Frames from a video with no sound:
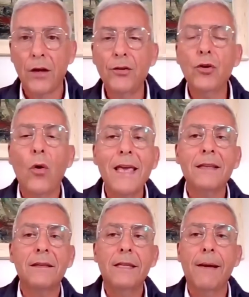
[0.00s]
no hay
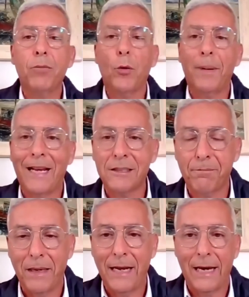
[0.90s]
tiempo para
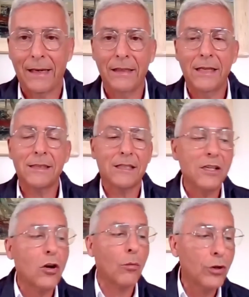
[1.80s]
esperar. Y es
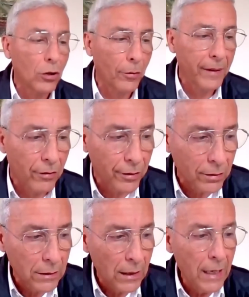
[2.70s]
así como yo lo veo, ¿no?